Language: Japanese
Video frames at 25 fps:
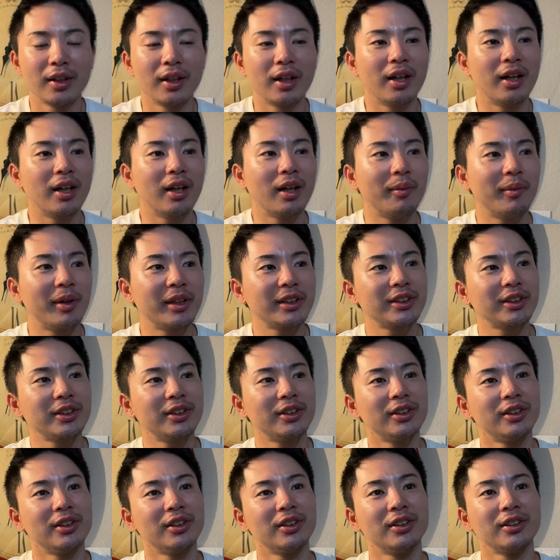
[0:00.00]
えー、ま
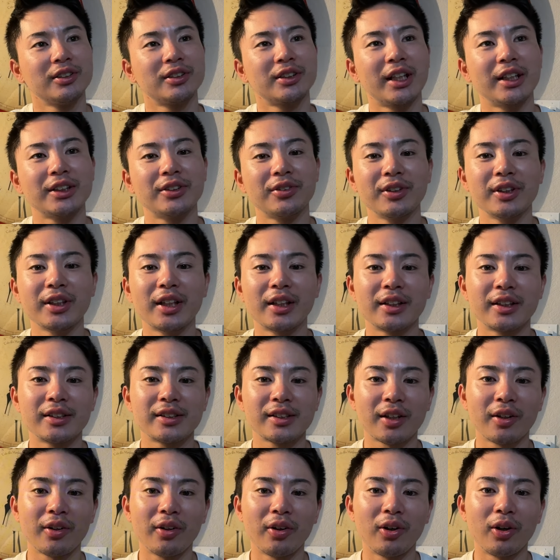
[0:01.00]
ず最初になんで
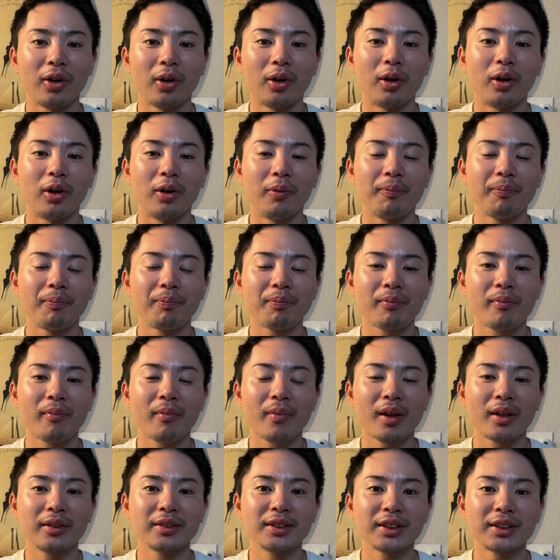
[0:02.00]
すけど、
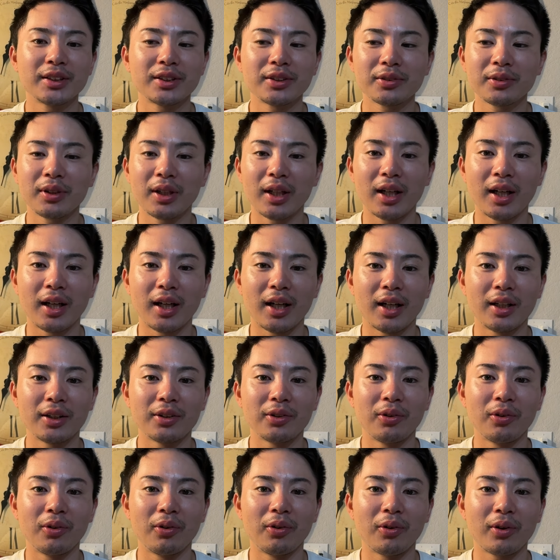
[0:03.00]
実は、あ
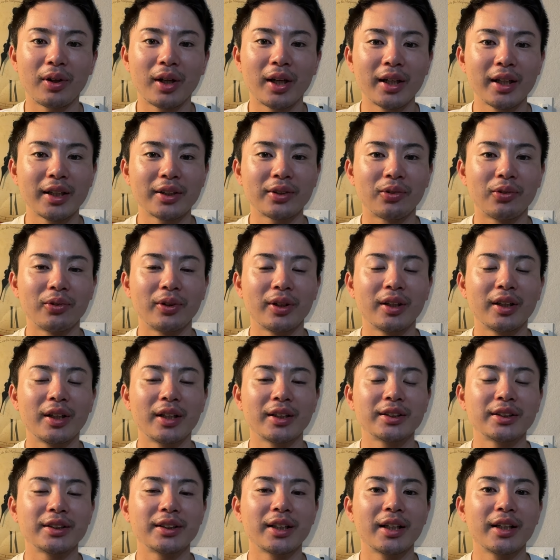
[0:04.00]
の、彼と
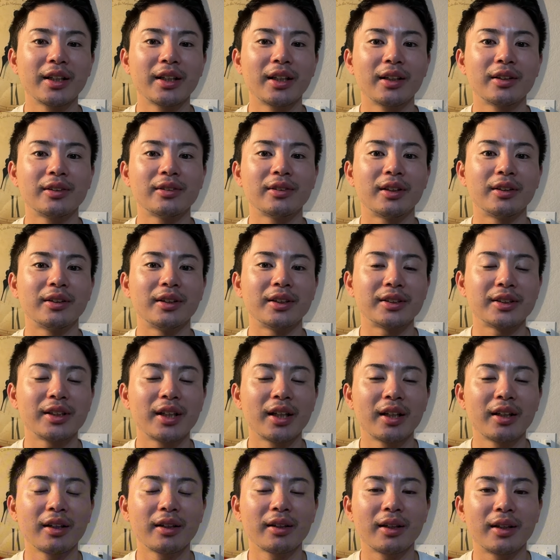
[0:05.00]
同じ大学なんです
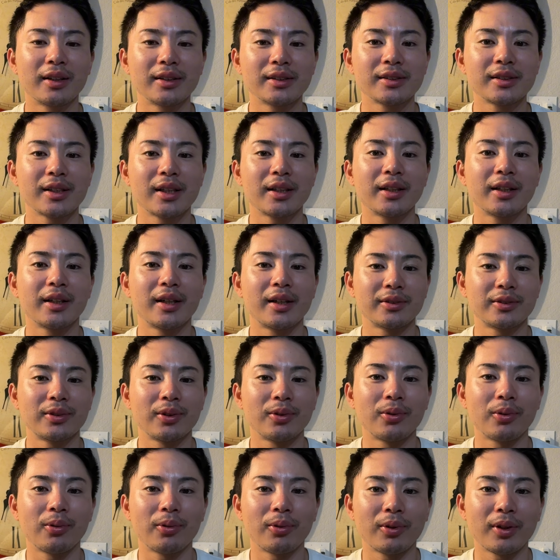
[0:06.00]
ね。関西大学と
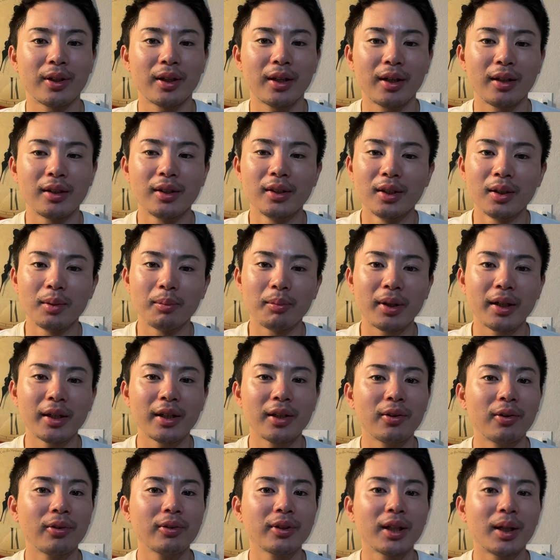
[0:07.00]
いうところで、まあ
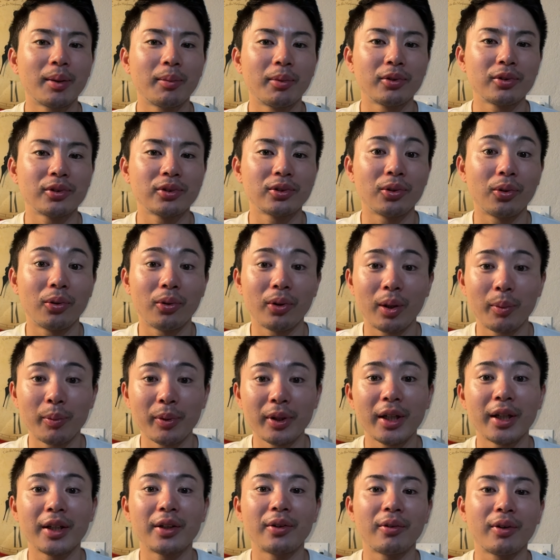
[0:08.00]
いろんな僕動画
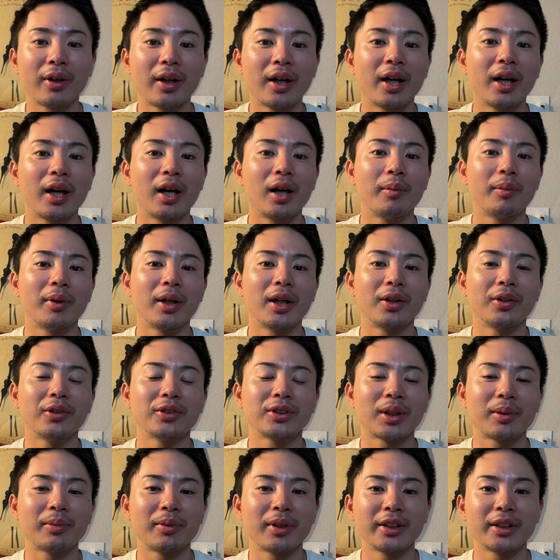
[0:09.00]
見たりとか、まああの、
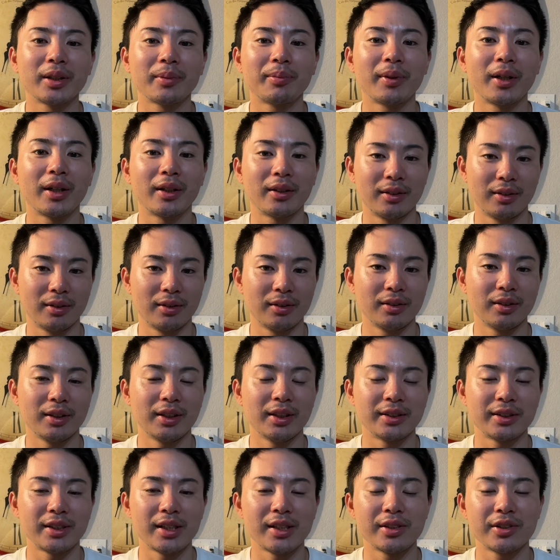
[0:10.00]
侍ジャパン
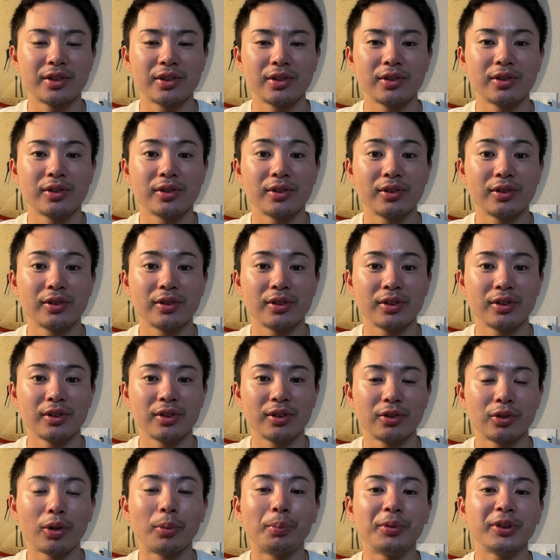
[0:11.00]
に選
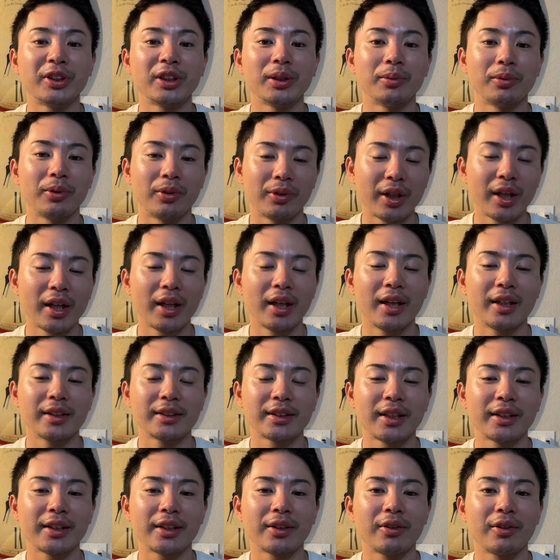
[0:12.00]
出、トップチームのね、えー、
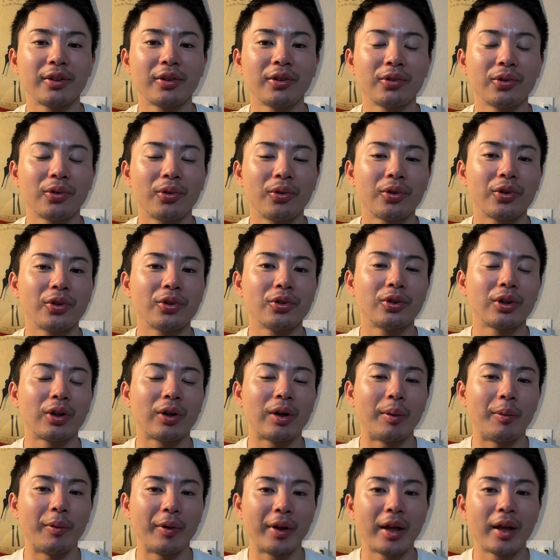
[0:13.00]
された時の投球と
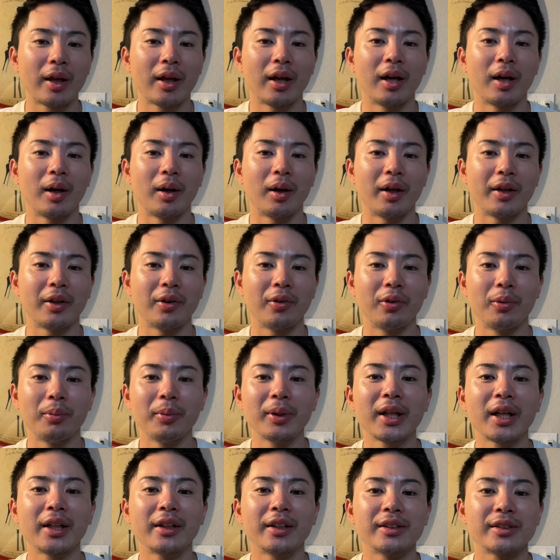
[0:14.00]
かをね、あいろいろ
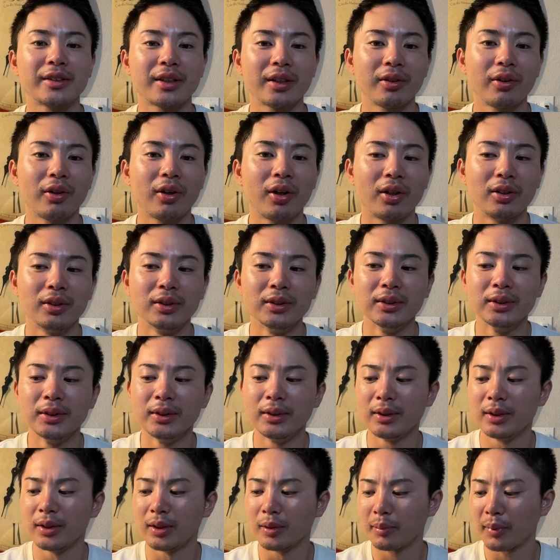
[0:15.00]
見たんですけど、
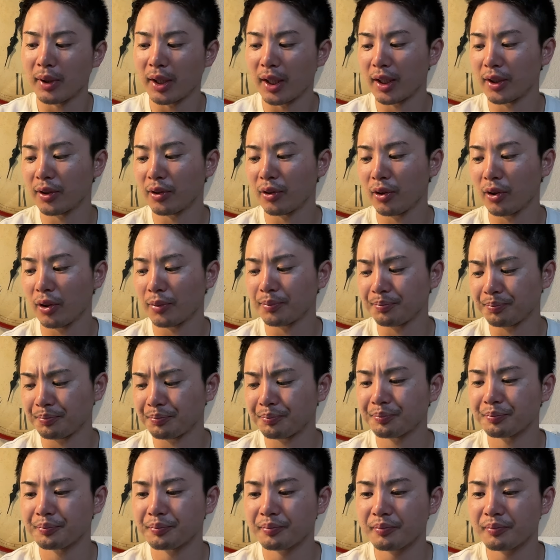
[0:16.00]
まああの、